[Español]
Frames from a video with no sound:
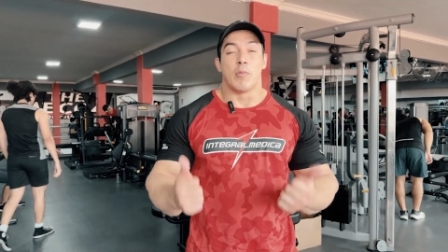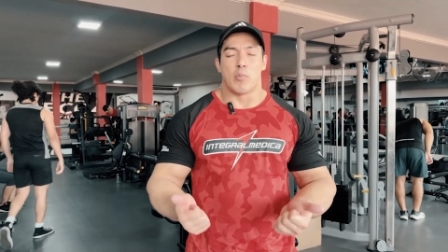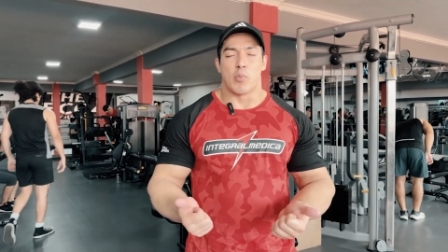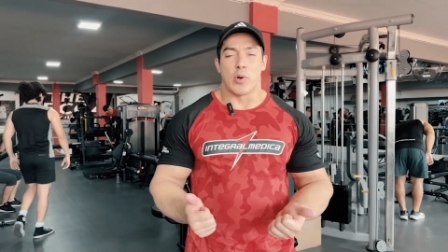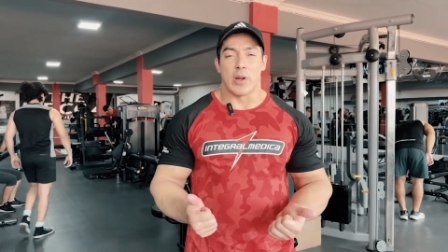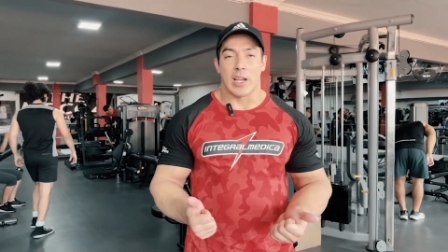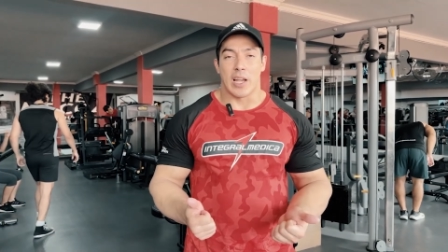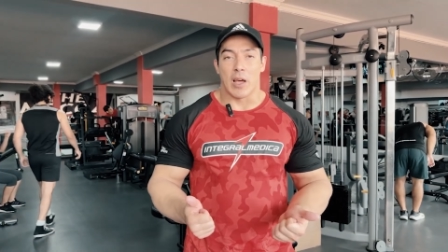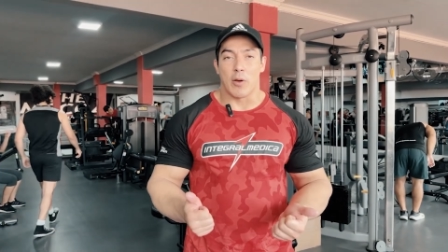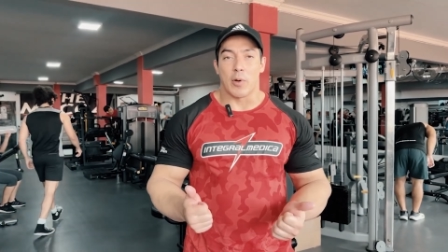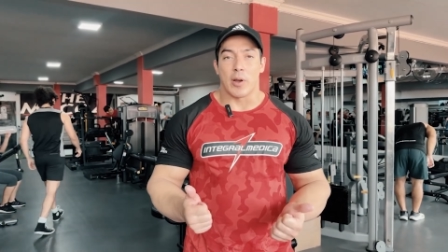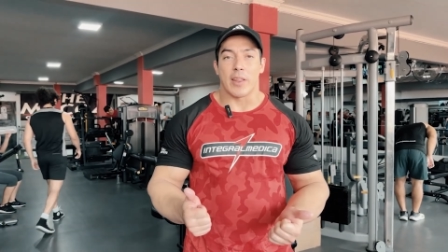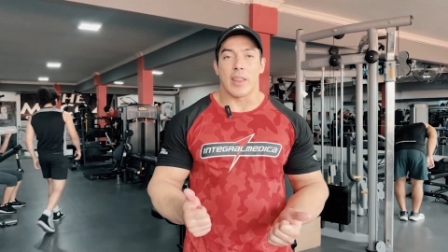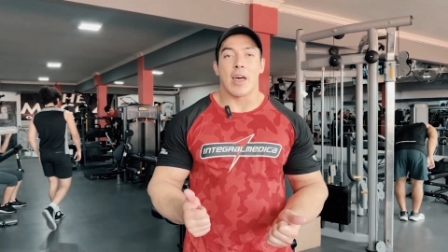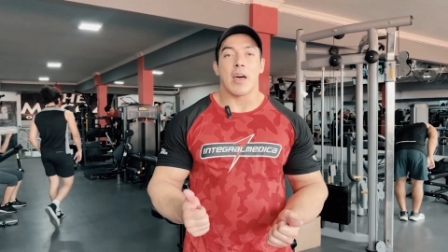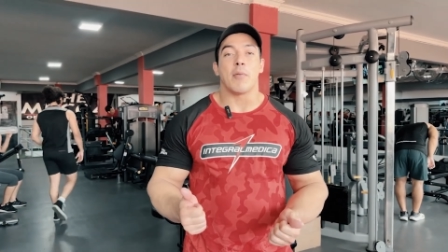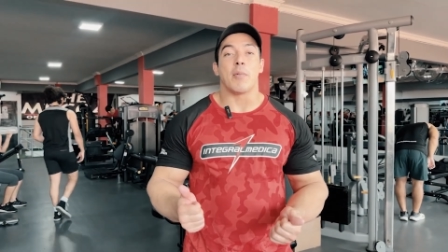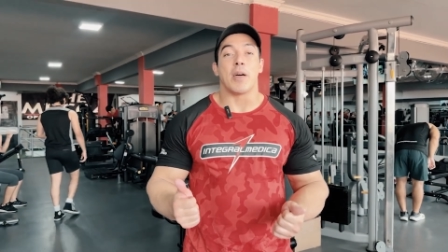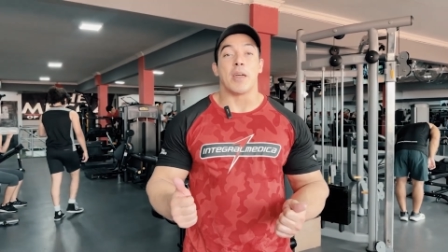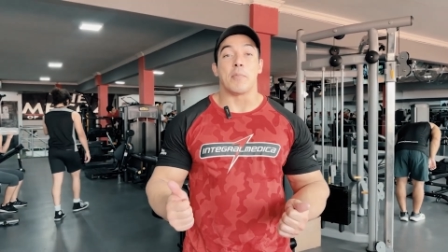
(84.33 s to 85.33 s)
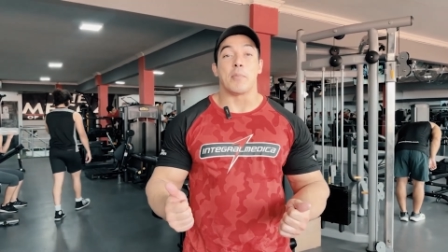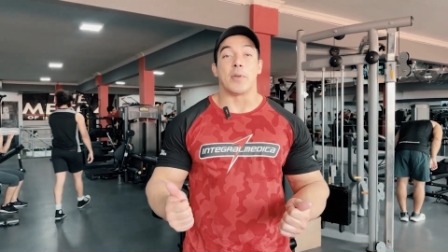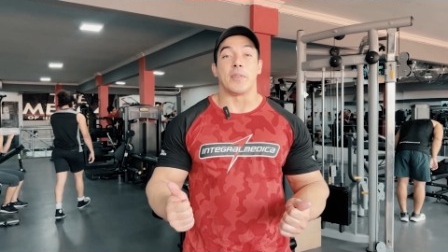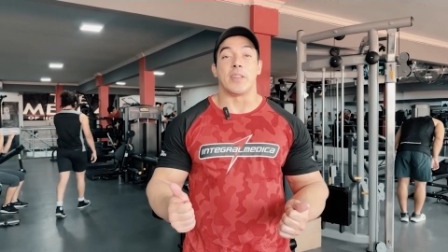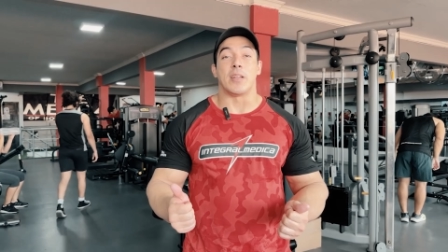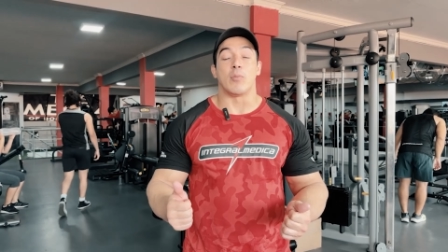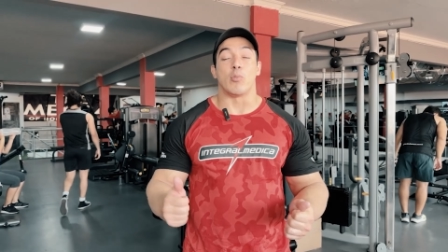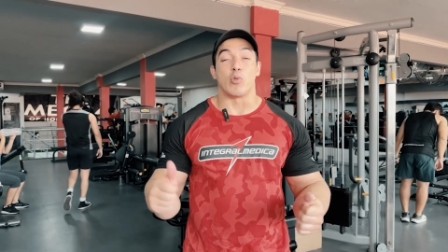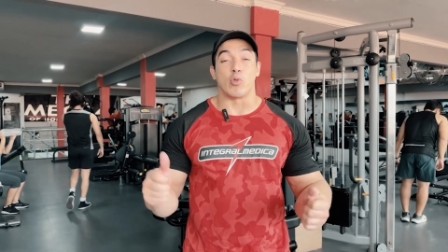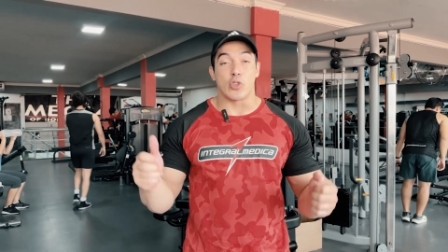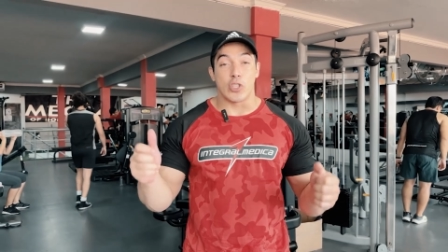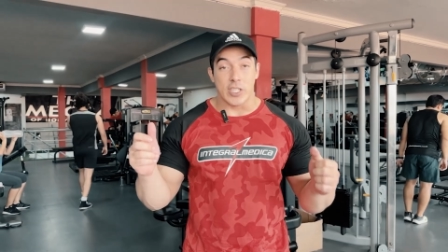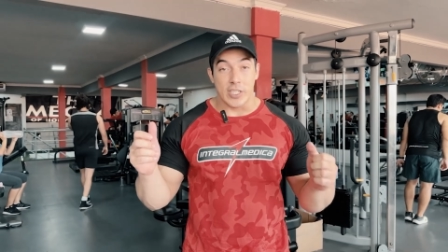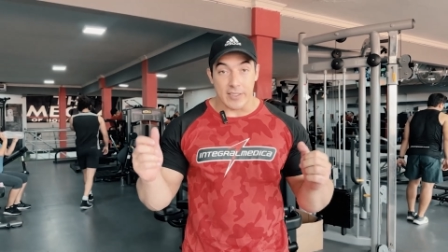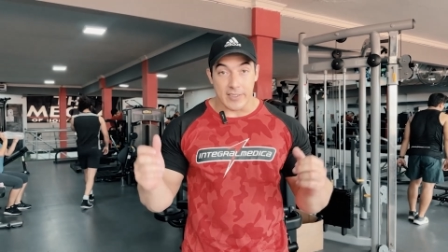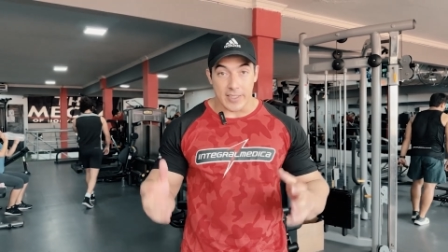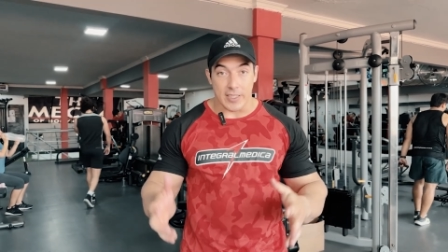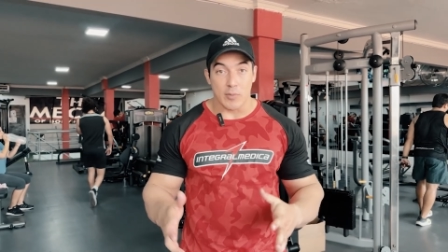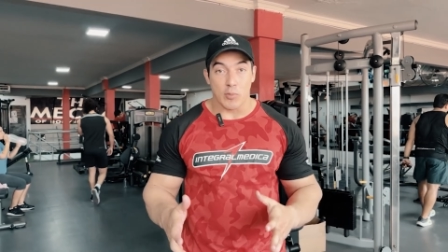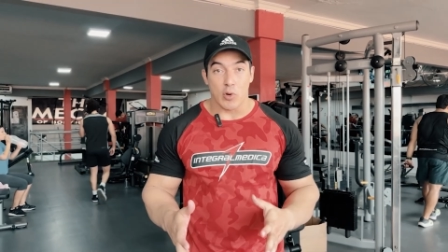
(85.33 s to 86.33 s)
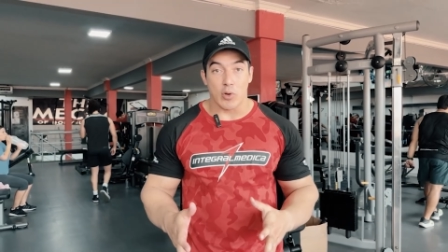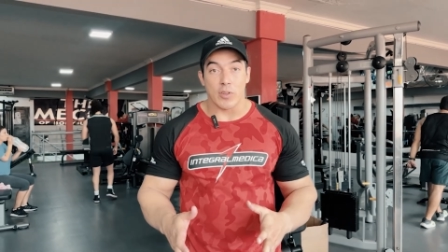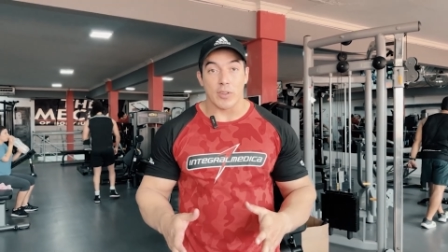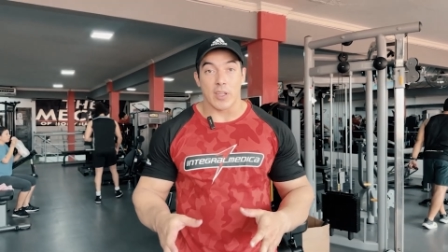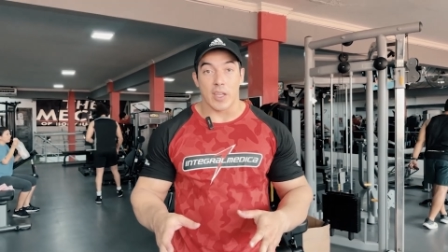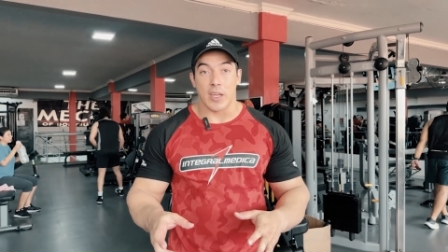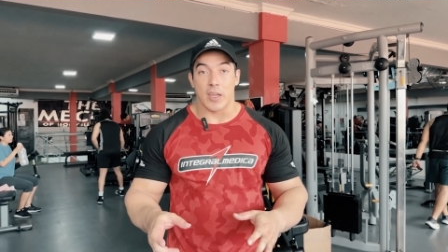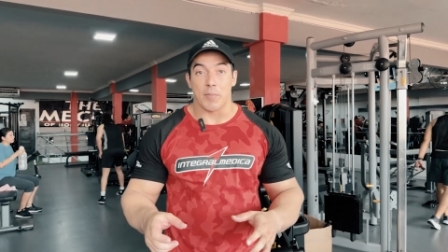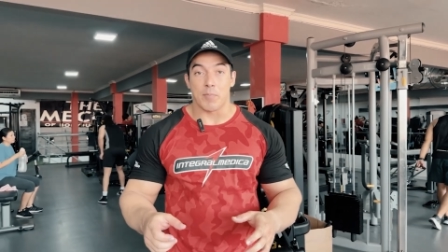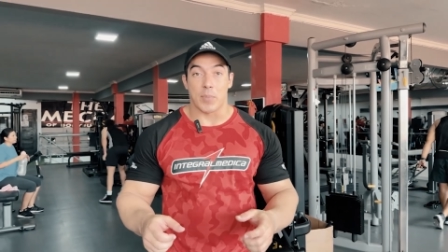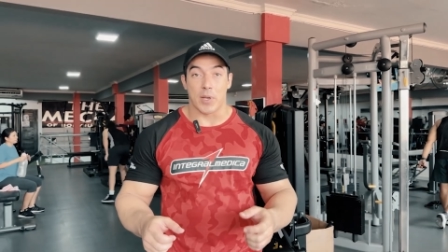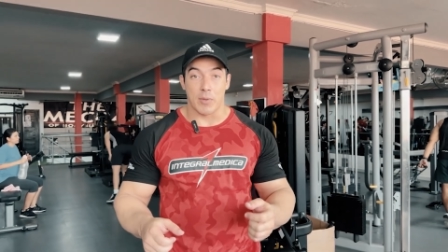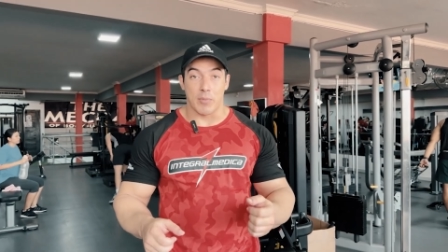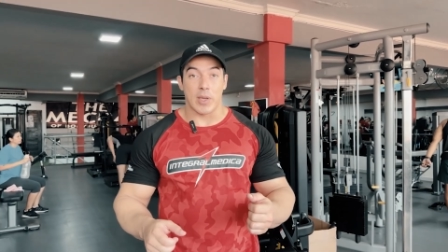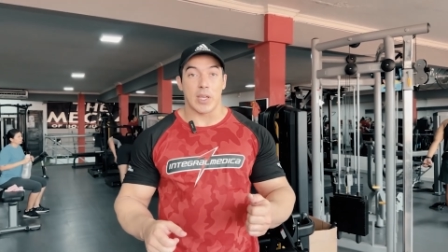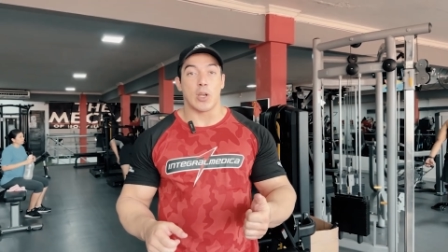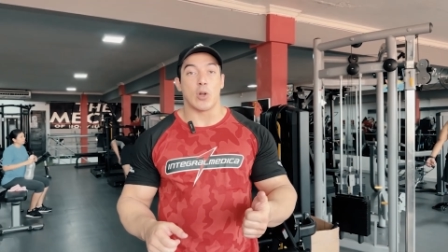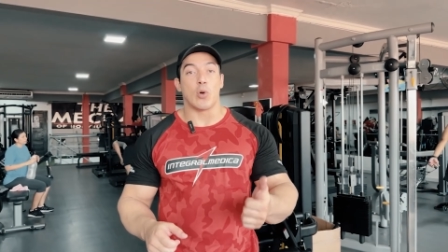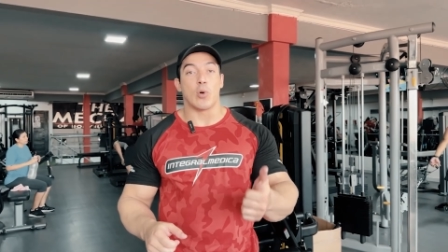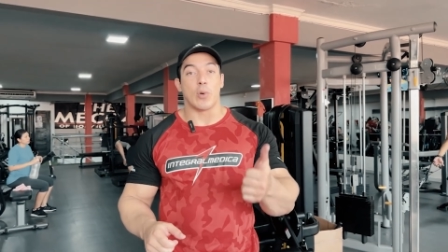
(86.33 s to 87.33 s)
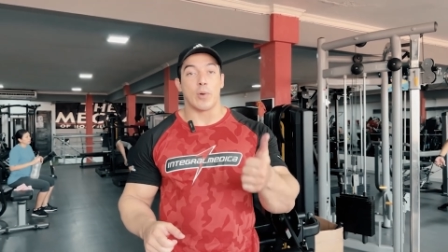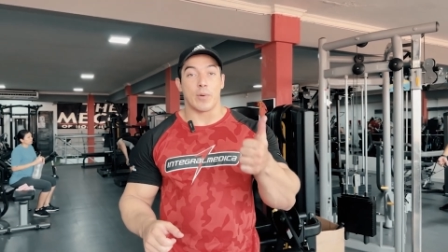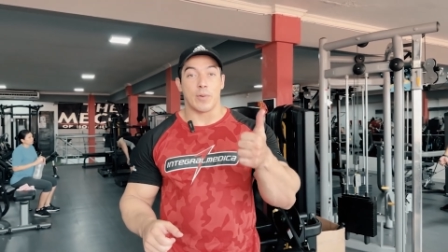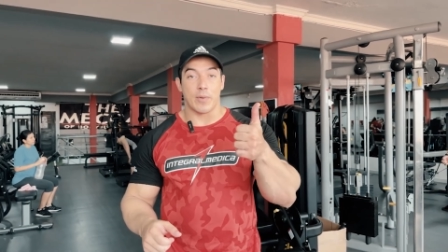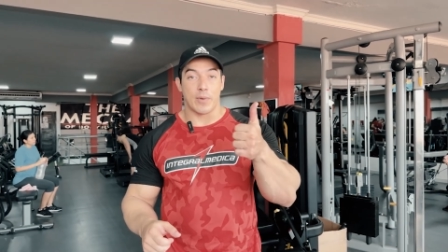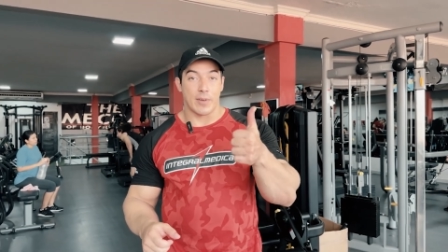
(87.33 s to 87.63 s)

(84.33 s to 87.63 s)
pues la verdad va a depender muchísimo de, primero,